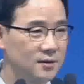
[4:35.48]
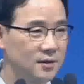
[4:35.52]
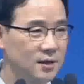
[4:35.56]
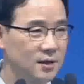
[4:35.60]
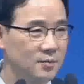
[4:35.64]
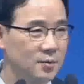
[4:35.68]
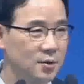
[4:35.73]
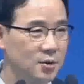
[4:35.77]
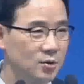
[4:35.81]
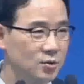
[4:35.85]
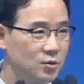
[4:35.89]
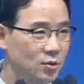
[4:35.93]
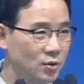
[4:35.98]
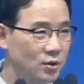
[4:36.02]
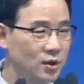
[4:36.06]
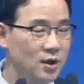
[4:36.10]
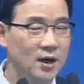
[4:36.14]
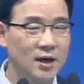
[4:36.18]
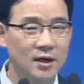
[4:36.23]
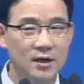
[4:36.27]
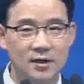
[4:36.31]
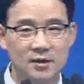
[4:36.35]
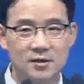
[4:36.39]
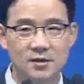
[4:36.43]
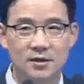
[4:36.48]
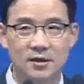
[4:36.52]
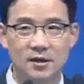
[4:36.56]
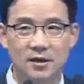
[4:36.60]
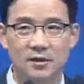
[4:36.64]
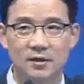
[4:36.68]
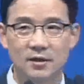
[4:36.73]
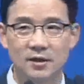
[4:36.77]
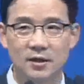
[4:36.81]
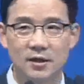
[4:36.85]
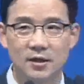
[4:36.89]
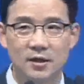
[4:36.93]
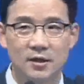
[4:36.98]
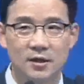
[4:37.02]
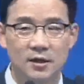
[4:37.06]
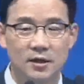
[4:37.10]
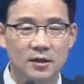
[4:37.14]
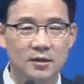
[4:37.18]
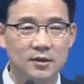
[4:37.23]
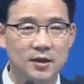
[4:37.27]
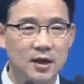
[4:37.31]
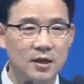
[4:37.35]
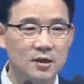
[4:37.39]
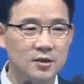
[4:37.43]
아, 별로 동의를 안 하시네요.
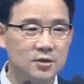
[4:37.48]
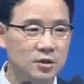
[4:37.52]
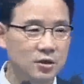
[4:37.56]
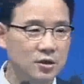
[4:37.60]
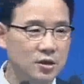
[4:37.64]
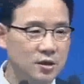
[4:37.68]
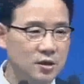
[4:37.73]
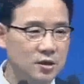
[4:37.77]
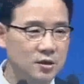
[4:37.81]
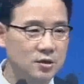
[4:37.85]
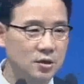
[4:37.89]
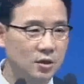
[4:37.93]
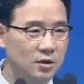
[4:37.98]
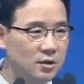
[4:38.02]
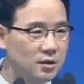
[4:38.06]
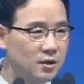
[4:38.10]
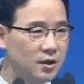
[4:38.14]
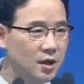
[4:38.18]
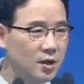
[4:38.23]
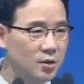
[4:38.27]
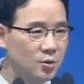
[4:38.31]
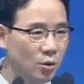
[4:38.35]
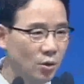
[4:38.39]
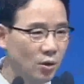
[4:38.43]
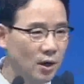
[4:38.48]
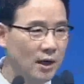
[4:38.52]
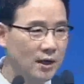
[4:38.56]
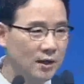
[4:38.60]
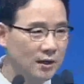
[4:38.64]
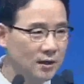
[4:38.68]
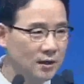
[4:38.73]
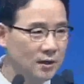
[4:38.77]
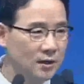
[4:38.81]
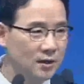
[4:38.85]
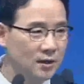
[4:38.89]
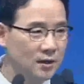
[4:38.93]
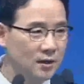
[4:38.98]
일단 저희 이 절대 동안